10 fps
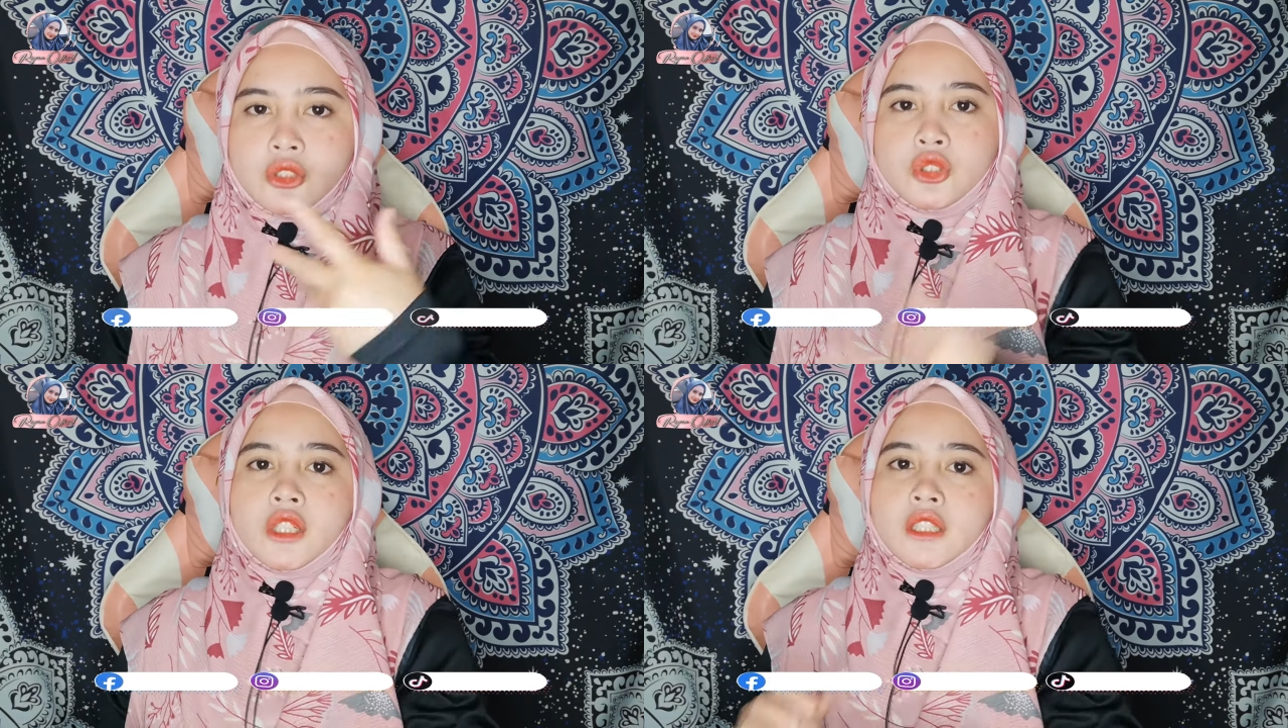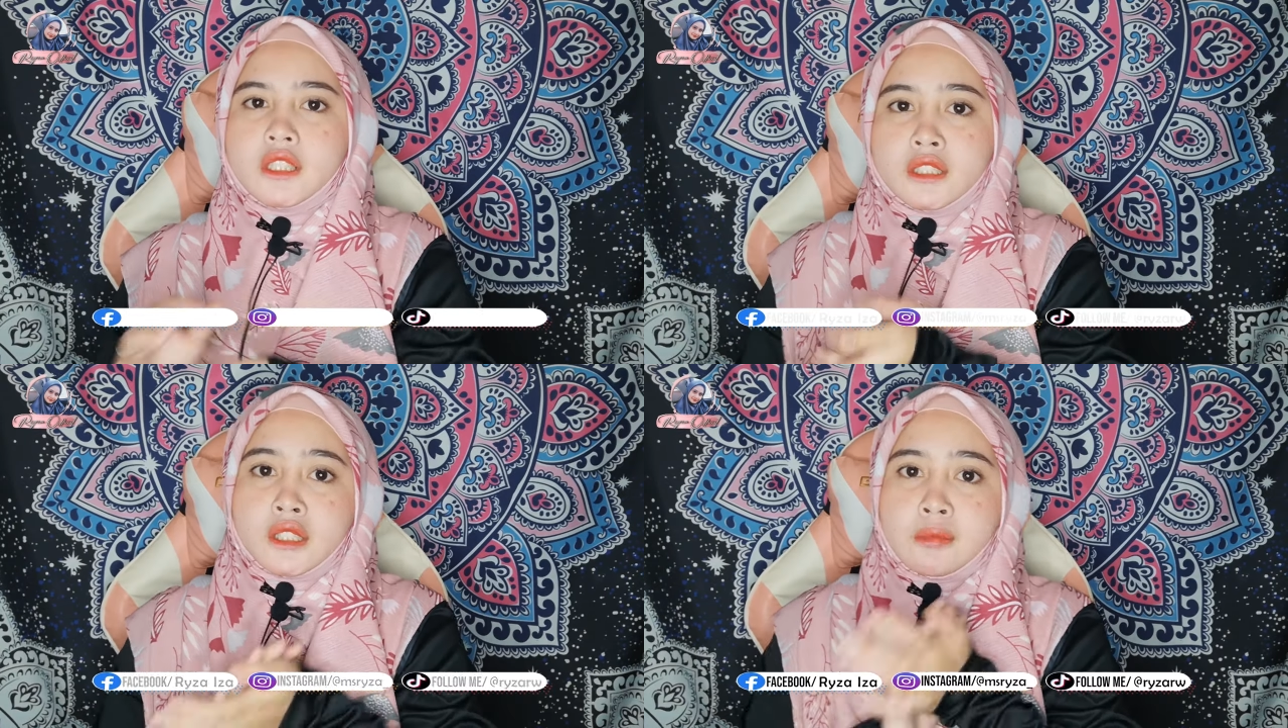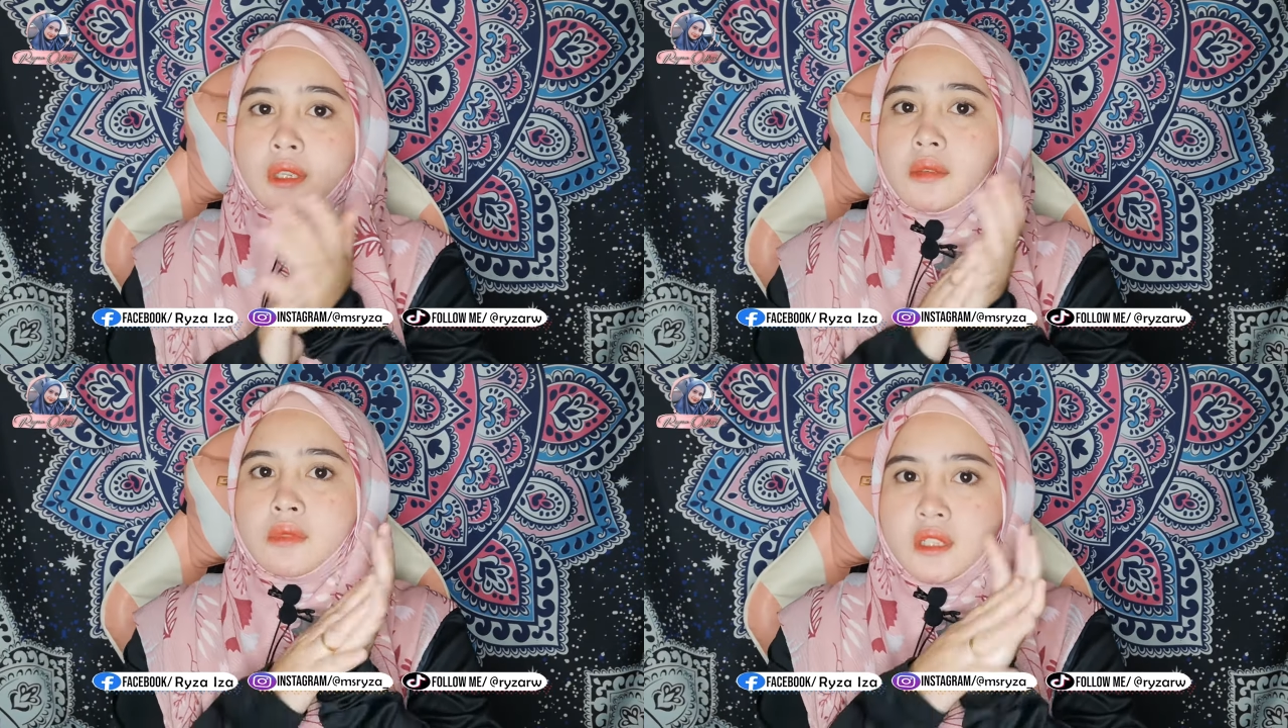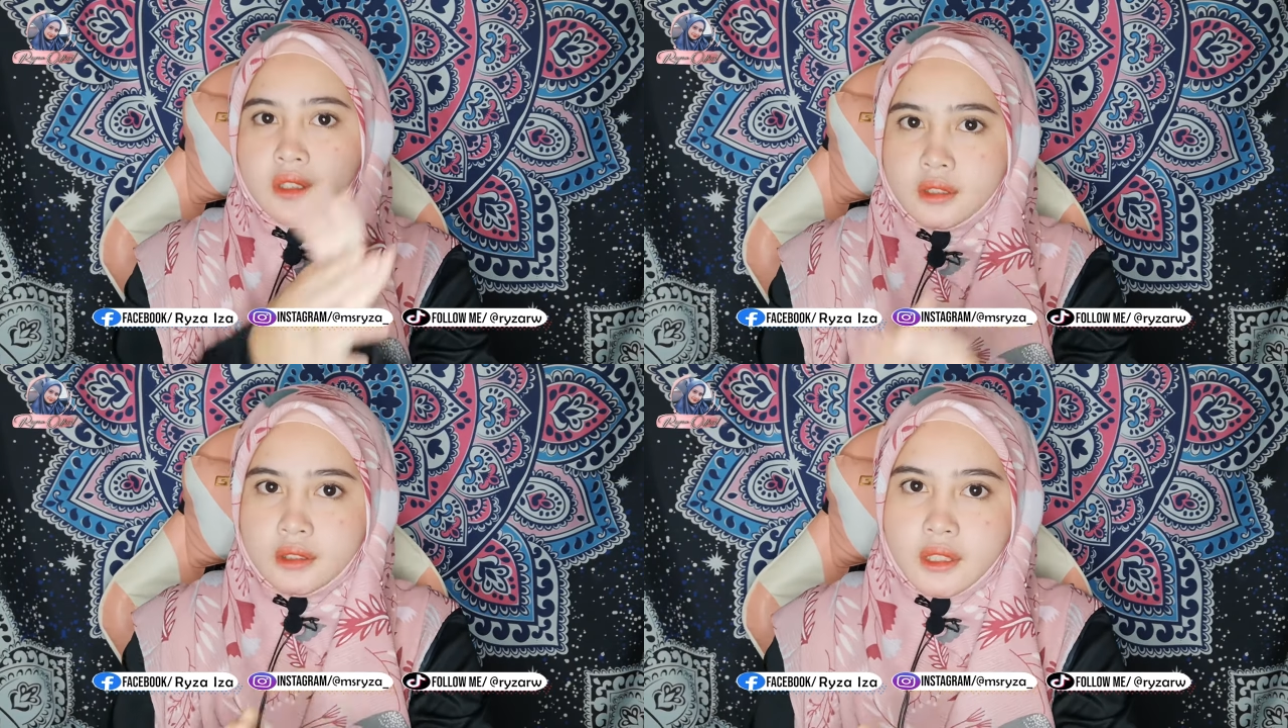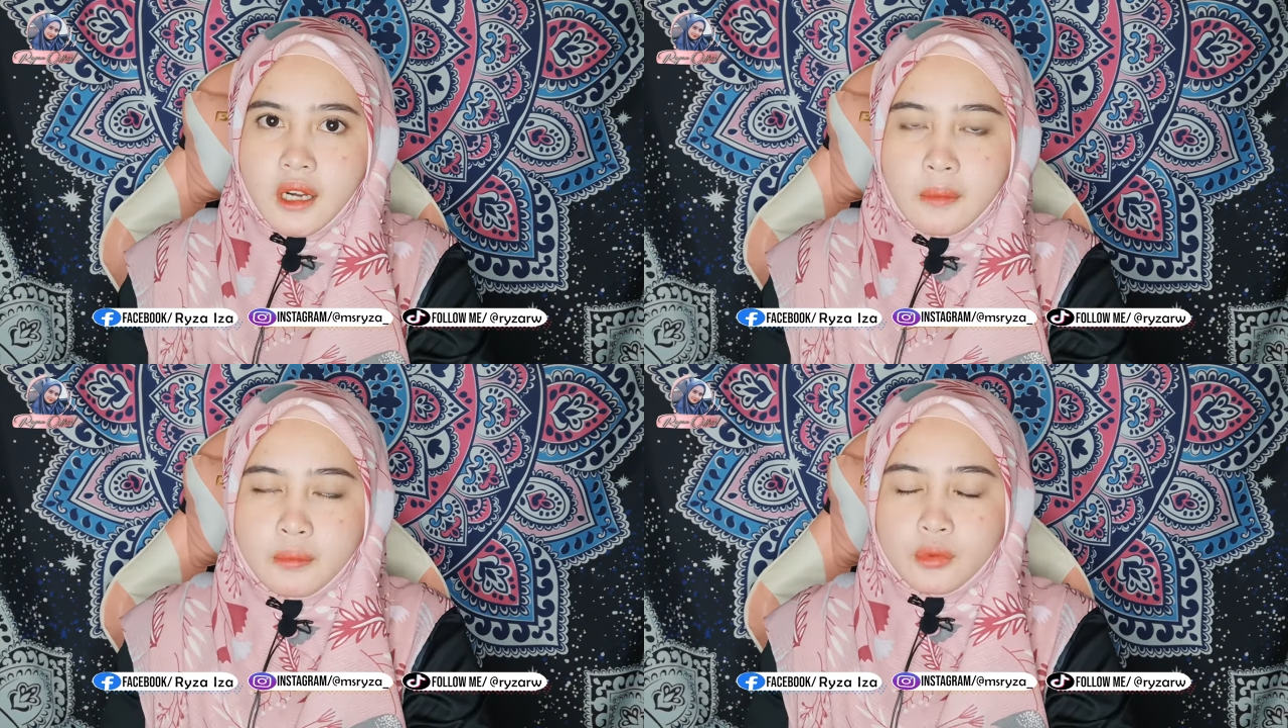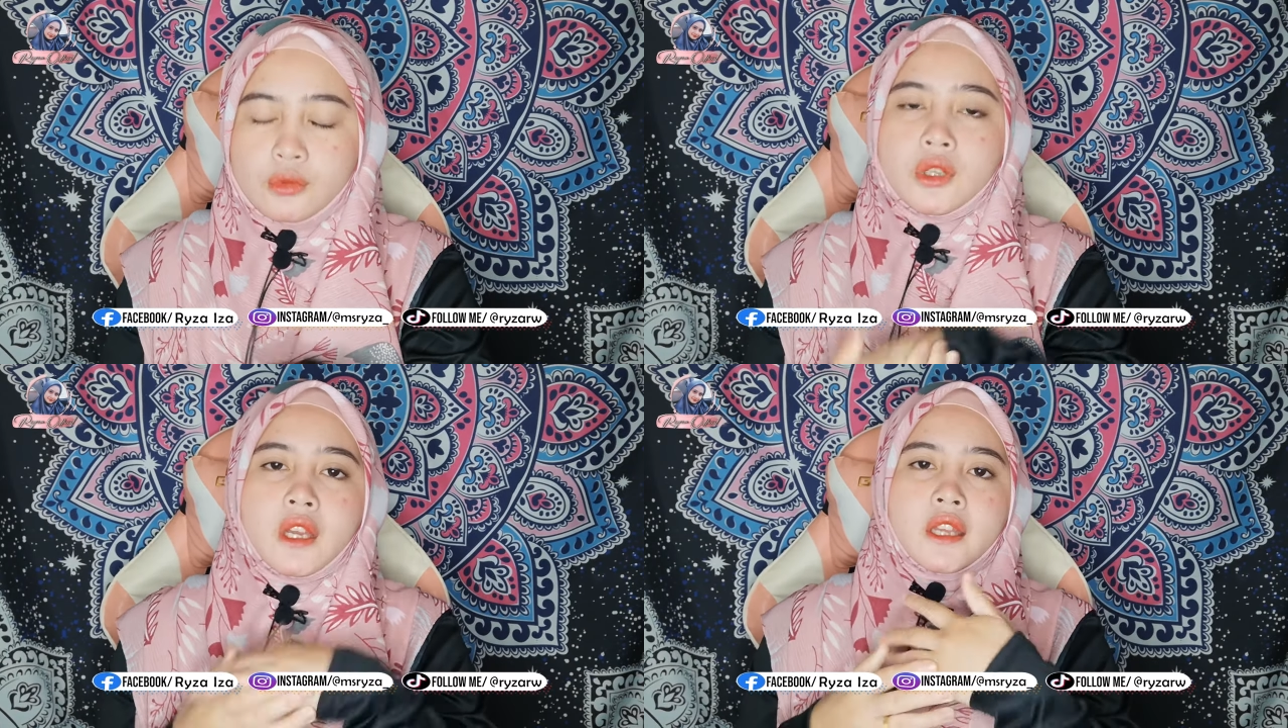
juga dikenal sebagai Masjid Terapung